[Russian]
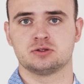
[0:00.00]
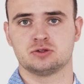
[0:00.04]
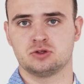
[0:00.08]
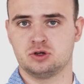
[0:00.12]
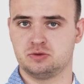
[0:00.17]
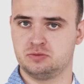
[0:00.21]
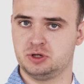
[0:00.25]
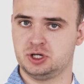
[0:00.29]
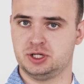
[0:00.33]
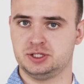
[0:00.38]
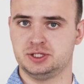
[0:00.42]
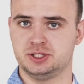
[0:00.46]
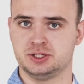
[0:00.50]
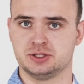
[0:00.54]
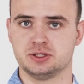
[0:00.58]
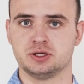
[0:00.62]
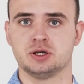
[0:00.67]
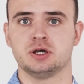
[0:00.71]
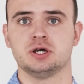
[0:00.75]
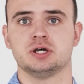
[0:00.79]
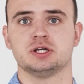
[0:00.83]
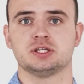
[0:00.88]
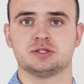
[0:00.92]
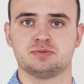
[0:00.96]
номер один.
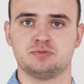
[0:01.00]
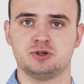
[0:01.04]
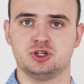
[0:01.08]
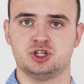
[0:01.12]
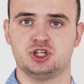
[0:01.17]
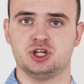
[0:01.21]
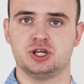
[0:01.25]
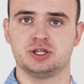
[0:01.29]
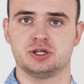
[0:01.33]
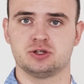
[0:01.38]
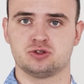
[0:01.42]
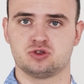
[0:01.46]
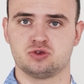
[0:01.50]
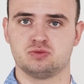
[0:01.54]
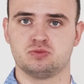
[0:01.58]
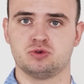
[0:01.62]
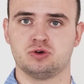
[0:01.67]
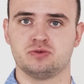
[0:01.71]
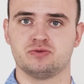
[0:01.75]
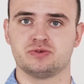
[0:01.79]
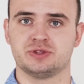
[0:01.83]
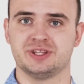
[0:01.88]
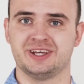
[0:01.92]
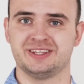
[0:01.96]
Смещение
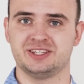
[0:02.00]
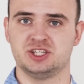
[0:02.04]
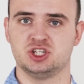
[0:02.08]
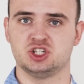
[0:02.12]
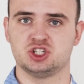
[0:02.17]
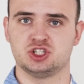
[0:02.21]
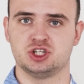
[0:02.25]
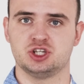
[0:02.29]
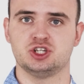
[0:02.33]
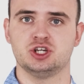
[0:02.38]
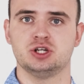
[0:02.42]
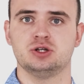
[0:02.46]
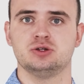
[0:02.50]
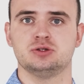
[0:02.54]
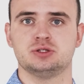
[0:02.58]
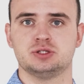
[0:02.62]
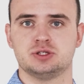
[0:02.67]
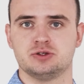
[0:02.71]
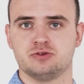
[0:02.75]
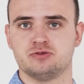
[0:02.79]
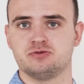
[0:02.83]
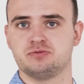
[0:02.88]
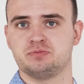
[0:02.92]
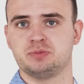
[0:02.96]
зубов на нижней
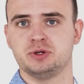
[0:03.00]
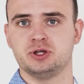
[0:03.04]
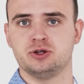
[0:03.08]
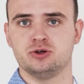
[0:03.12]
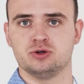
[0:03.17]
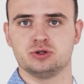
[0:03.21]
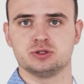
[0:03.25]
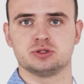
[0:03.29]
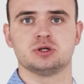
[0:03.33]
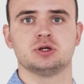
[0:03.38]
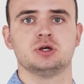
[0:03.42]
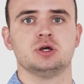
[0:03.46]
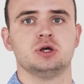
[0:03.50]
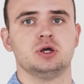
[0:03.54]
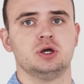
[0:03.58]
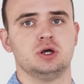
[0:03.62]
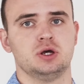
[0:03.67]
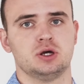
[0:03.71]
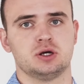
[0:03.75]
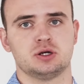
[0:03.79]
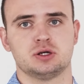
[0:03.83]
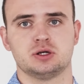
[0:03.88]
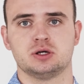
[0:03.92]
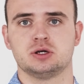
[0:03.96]
челюсти вперед.
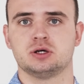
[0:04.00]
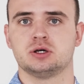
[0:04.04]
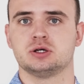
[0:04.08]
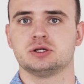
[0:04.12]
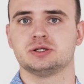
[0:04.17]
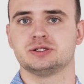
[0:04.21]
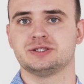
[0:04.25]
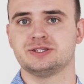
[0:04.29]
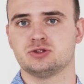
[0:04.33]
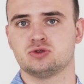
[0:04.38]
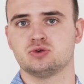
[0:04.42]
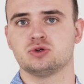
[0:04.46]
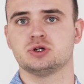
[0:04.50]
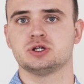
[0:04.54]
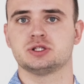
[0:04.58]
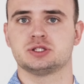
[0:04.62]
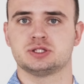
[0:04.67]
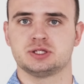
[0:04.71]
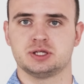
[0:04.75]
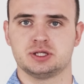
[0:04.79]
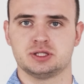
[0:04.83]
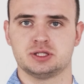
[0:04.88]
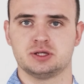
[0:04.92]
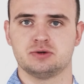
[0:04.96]
Э,
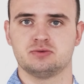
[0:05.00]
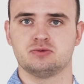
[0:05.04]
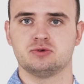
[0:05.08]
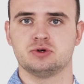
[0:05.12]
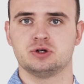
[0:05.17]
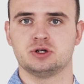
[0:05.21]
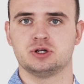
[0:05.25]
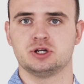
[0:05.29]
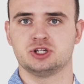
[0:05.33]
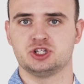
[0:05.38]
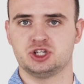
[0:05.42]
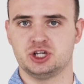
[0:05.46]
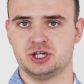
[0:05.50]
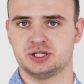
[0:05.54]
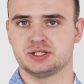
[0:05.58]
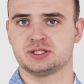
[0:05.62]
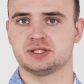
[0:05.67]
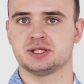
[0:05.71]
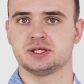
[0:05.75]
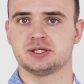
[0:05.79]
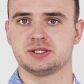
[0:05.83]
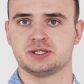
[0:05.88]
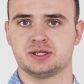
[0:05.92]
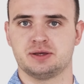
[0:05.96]
ситуация довольно
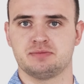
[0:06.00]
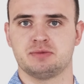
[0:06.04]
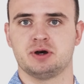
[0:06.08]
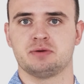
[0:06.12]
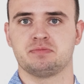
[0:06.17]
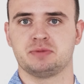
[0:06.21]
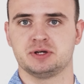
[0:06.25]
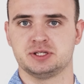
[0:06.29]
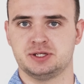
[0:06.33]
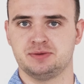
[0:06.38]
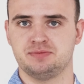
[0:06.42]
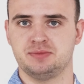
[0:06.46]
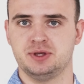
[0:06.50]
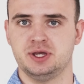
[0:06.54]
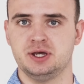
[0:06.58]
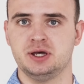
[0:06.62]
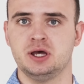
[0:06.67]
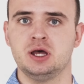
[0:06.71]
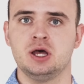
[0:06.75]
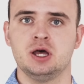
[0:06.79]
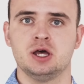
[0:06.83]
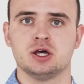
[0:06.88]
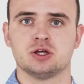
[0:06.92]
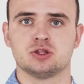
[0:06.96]
частая сама по
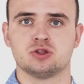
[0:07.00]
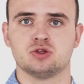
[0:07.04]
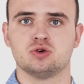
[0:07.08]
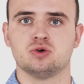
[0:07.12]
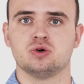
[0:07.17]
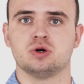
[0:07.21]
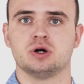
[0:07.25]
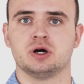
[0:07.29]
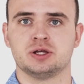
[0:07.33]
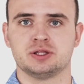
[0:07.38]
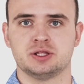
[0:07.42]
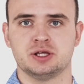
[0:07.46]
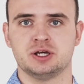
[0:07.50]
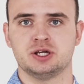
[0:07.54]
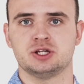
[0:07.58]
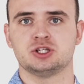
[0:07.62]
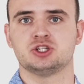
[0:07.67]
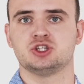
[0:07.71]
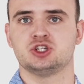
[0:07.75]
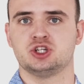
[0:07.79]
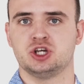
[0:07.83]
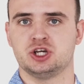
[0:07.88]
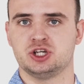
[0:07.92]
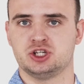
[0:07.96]
себе, но она
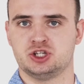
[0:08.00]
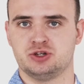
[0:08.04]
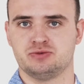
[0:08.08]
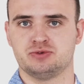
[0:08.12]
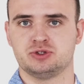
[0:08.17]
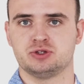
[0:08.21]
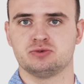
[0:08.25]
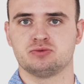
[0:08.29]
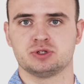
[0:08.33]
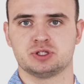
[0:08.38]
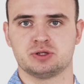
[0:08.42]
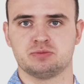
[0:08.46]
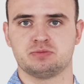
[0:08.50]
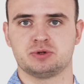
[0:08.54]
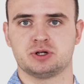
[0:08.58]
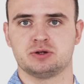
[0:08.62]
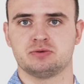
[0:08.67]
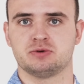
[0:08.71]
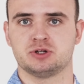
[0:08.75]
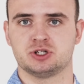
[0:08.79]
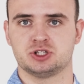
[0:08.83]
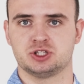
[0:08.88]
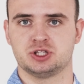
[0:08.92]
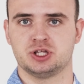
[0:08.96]
чаще всего
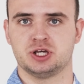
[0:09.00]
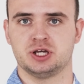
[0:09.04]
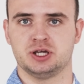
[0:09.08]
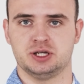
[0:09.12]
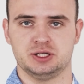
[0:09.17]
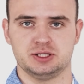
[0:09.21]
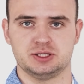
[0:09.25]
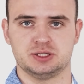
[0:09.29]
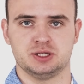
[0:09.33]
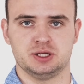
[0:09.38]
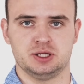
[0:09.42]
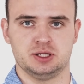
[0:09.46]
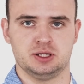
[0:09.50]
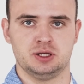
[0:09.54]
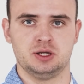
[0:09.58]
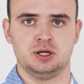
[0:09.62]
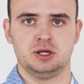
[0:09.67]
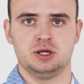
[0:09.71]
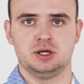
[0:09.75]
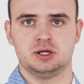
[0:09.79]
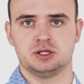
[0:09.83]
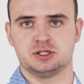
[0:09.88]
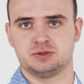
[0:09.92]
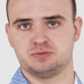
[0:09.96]
сопровождается
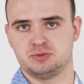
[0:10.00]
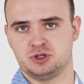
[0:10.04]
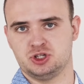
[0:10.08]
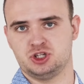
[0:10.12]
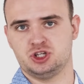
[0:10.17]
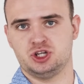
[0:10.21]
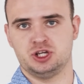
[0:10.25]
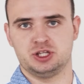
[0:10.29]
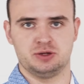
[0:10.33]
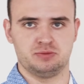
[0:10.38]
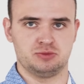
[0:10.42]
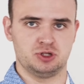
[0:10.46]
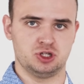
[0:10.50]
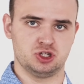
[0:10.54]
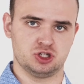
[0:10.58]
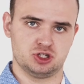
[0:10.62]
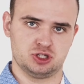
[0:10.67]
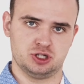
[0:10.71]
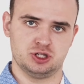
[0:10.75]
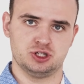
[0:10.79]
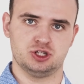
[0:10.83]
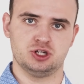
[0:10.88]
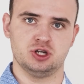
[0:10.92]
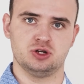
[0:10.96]
смещением
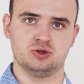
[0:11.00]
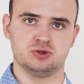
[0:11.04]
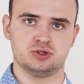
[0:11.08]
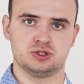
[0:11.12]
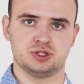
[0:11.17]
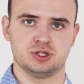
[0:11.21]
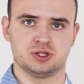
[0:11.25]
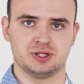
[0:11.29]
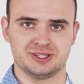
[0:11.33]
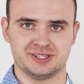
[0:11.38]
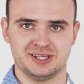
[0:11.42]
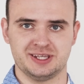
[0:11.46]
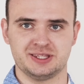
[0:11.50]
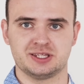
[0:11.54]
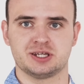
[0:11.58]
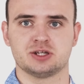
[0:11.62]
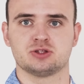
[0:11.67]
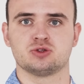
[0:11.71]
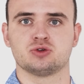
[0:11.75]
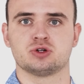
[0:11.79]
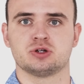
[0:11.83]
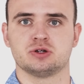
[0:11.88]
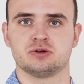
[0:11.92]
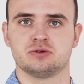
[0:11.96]
нижней челюсти назад,
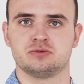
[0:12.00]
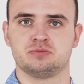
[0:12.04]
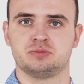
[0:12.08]
которое